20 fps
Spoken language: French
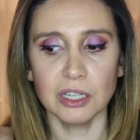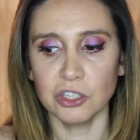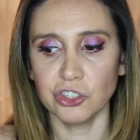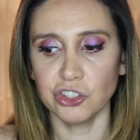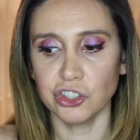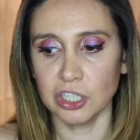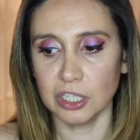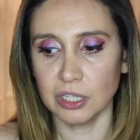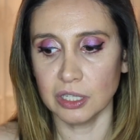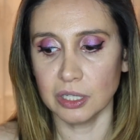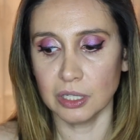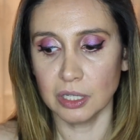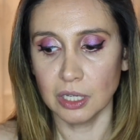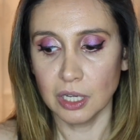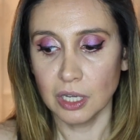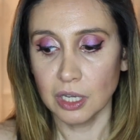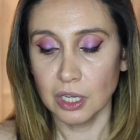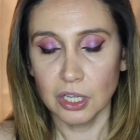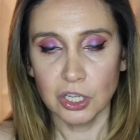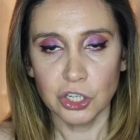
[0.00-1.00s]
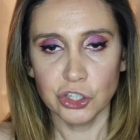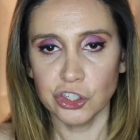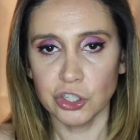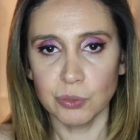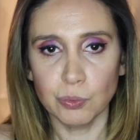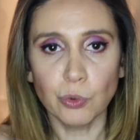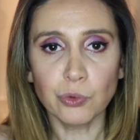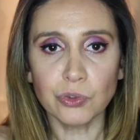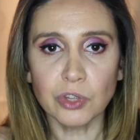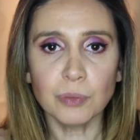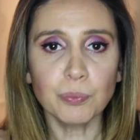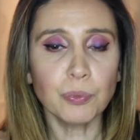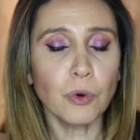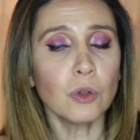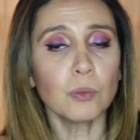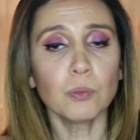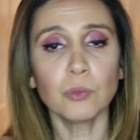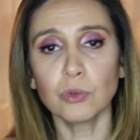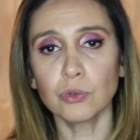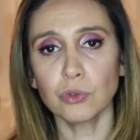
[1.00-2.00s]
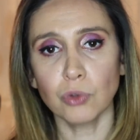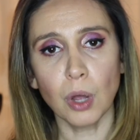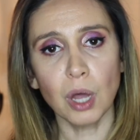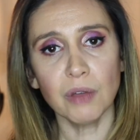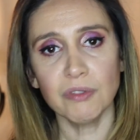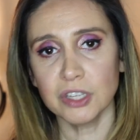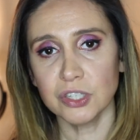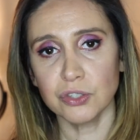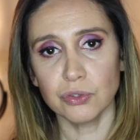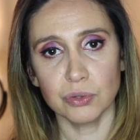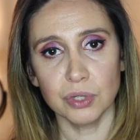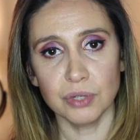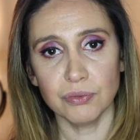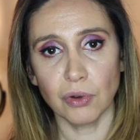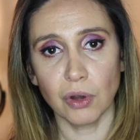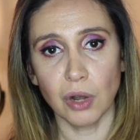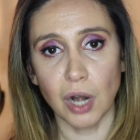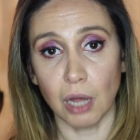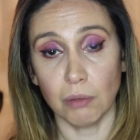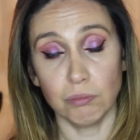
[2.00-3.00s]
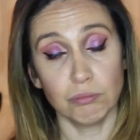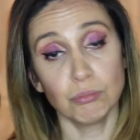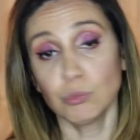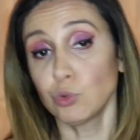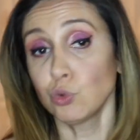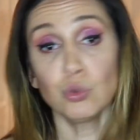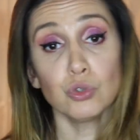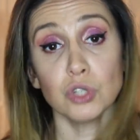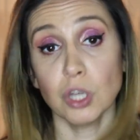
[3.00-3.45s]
Et j'ai besoin de prendre mon temps avec ce livre-là. Tout